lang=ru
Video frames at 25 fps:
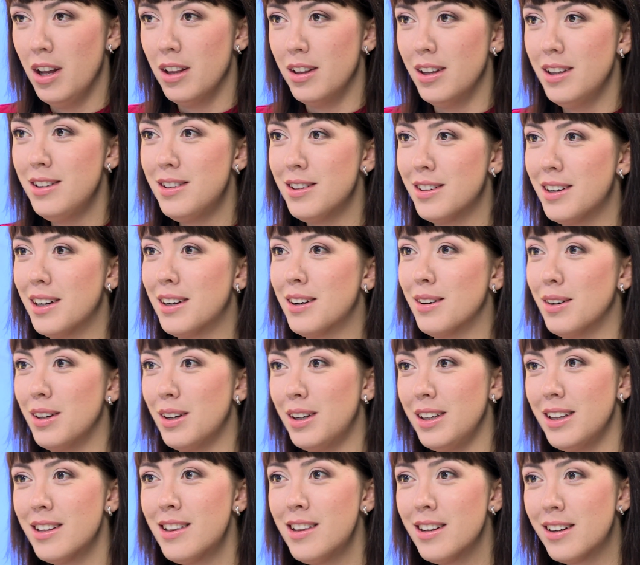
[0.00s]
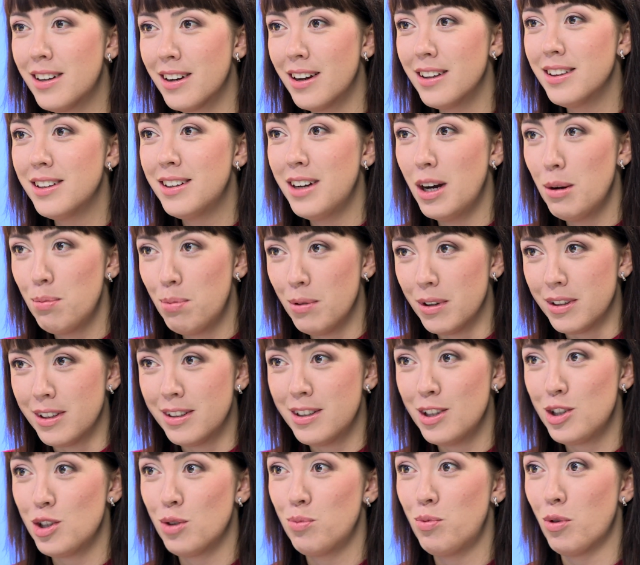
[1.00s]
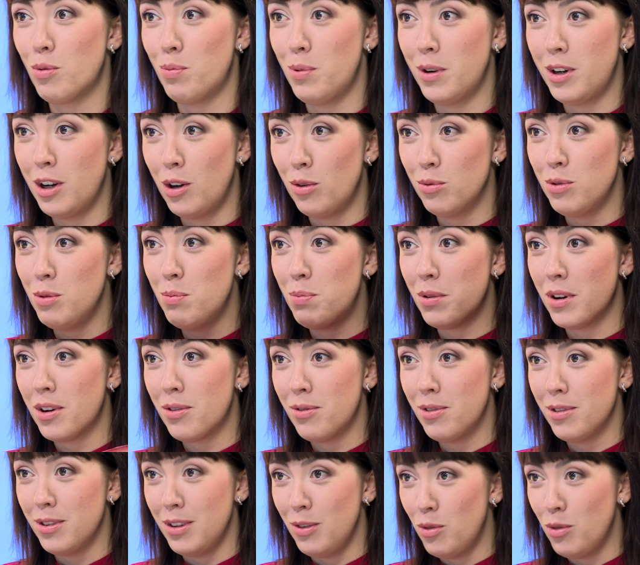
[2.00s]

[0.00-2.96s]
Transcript: Знаете, как если кран капает, и до тех пор, пока он не прорвал,